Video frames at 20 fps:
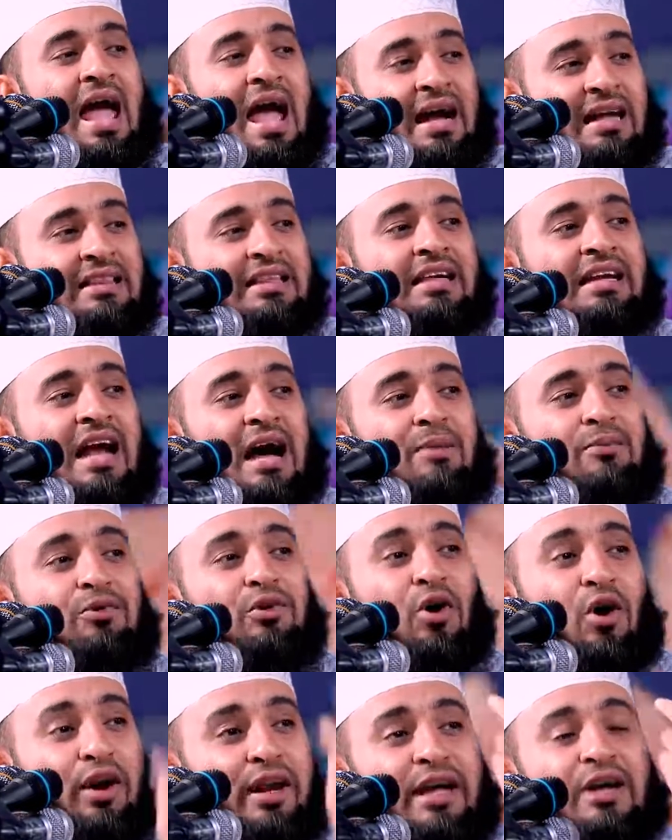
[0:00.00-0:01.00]
এক দিরহাম
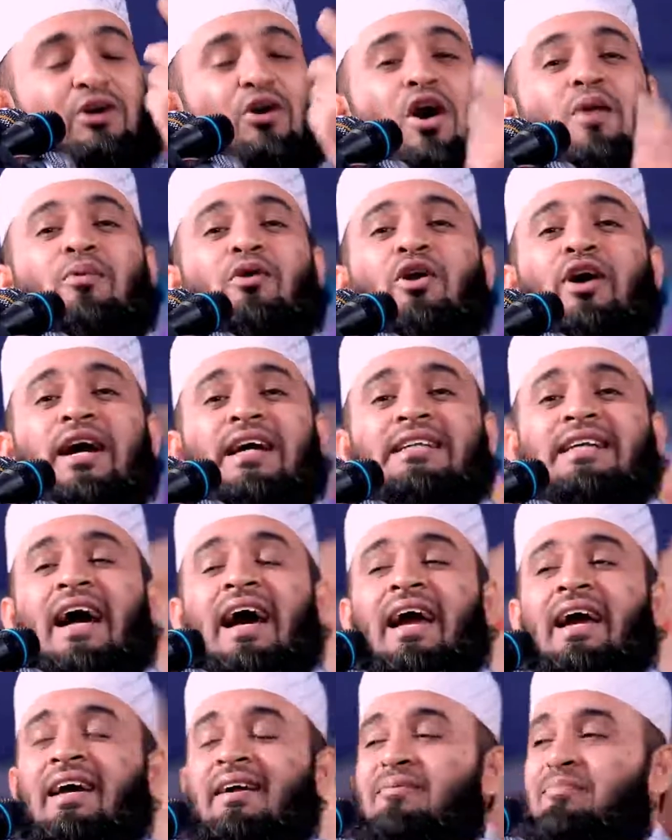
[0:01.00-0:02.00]
তো অনেক কম হয়ে
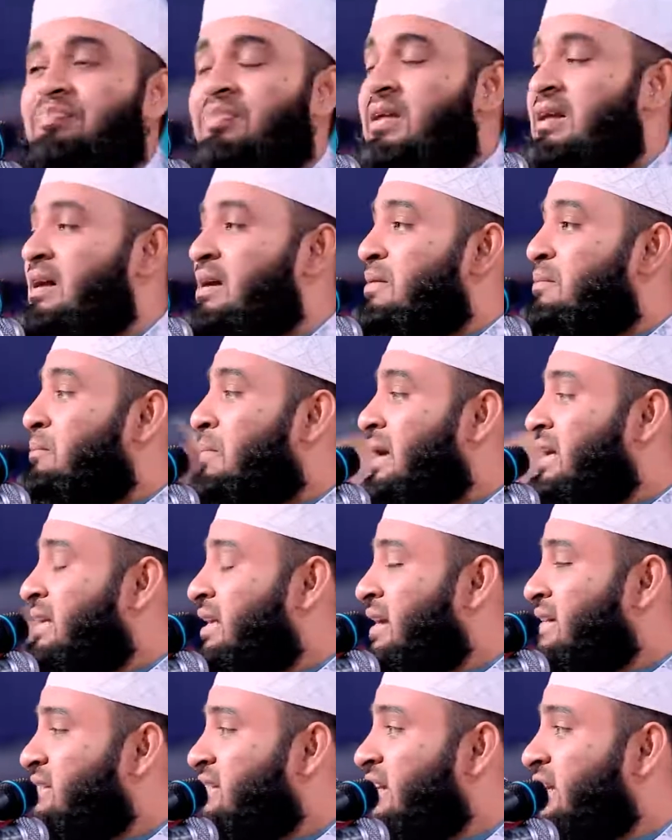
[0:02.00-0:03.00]
যায়
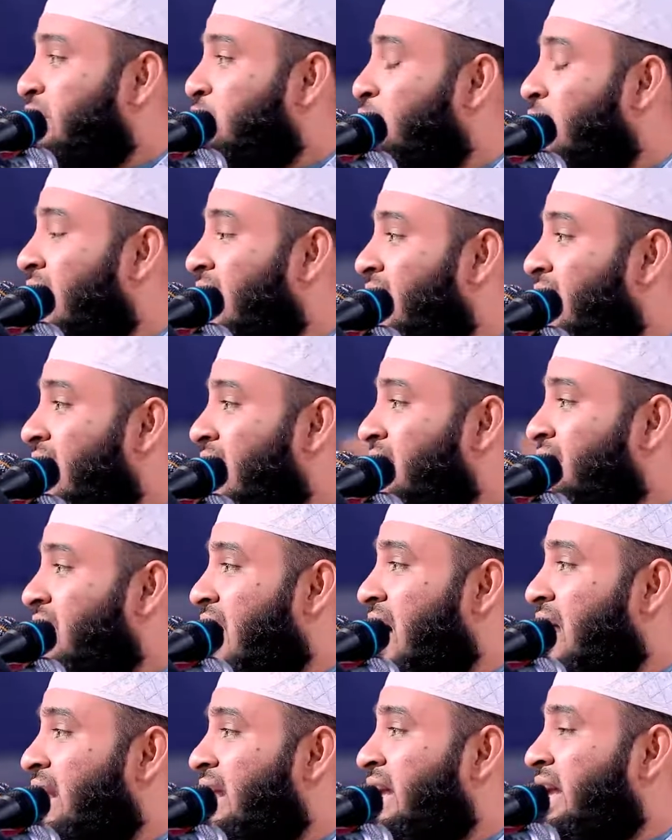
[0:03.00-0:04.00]
মাইয়াজিদু আলা
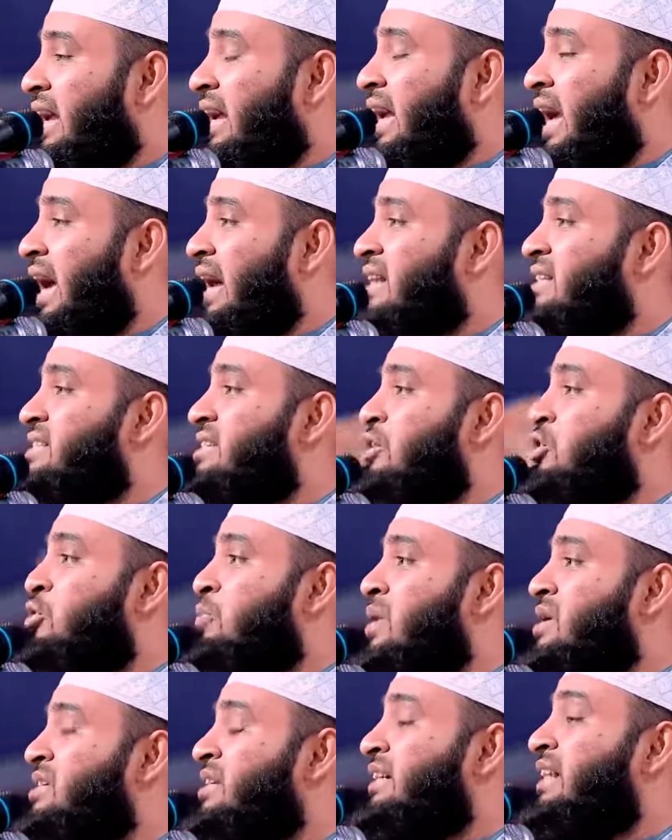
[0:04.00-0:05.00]
যালিক এর চেয়ে
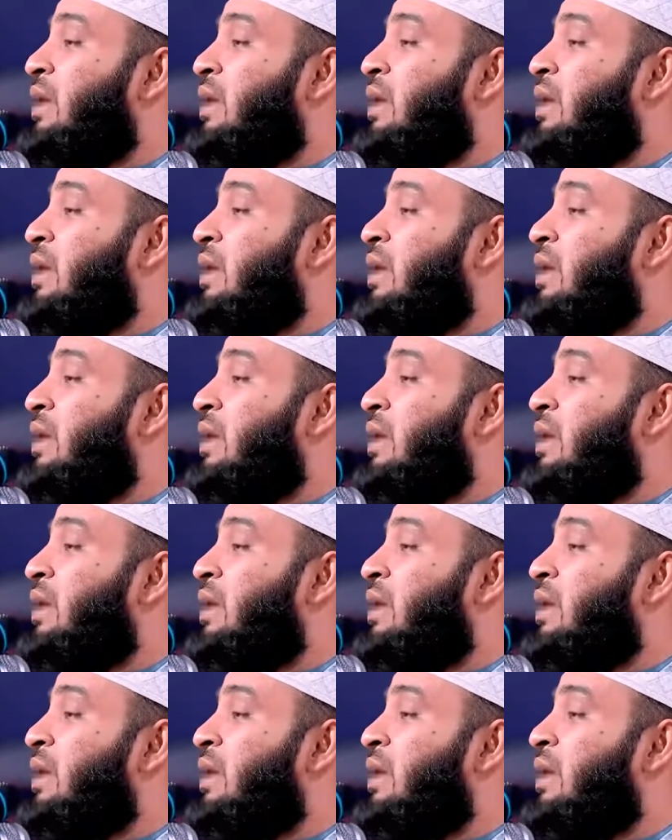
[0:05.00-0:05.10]
বেশি